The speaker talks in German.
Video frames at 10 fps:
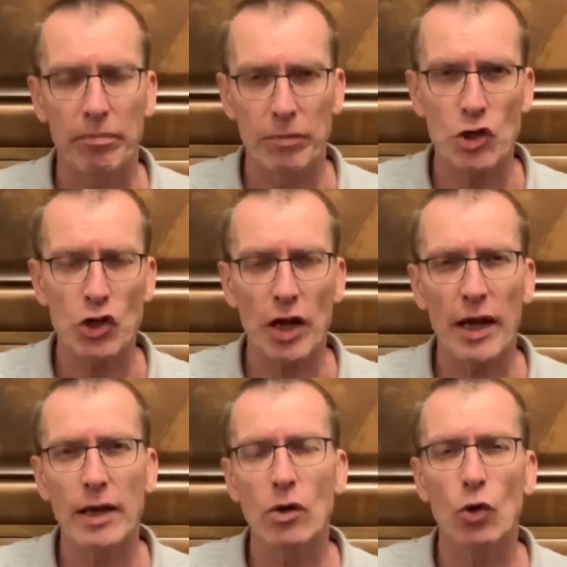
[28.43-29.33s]

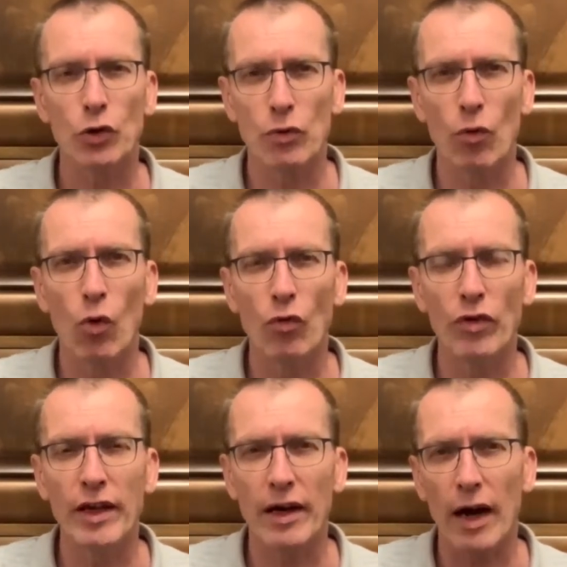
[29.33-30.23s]
bestehen oder wo
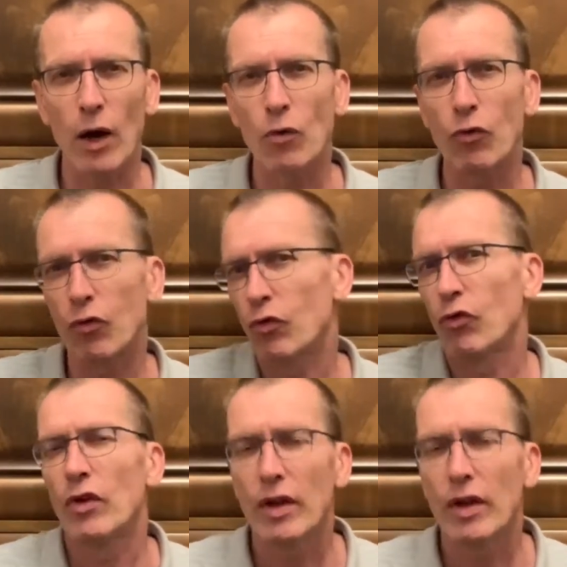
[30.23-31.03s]
wir auf